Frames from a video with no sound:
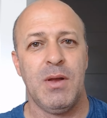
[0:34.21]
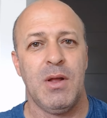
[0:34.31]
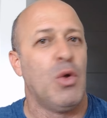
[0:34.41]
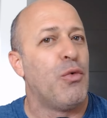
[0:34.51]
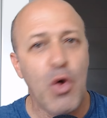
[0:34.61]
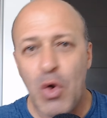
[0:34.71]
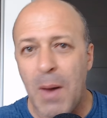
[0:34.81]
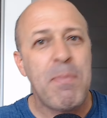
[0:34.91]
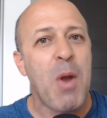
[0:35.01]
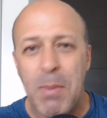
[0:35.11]
não foi o
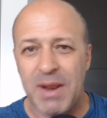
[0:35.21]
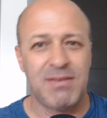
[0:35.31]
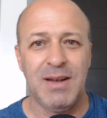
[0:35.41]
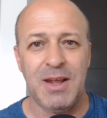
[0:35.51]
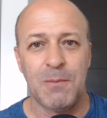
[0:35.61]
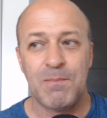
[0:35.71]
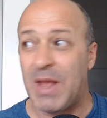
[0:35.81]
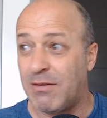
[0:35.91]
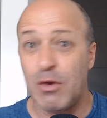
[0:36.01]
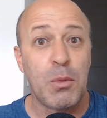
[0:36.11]
campeão brasileiro,
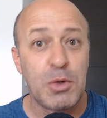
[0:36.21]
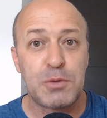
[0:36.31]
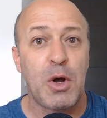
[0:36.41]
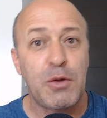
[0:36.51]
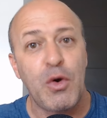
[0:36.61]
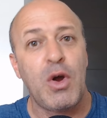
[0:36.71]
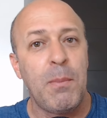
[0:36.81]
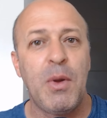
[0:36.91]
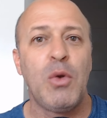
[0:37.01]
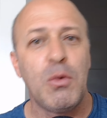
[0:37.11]
assim como o Esporte foi o
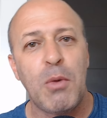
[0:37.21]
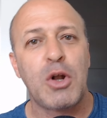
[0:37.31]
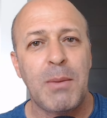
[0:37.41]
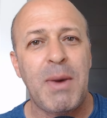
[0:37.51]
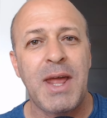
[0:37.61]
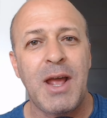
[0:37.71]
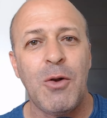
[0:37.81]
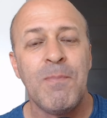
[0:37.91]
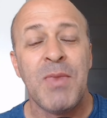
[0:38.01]
campeão do módulo amarelo.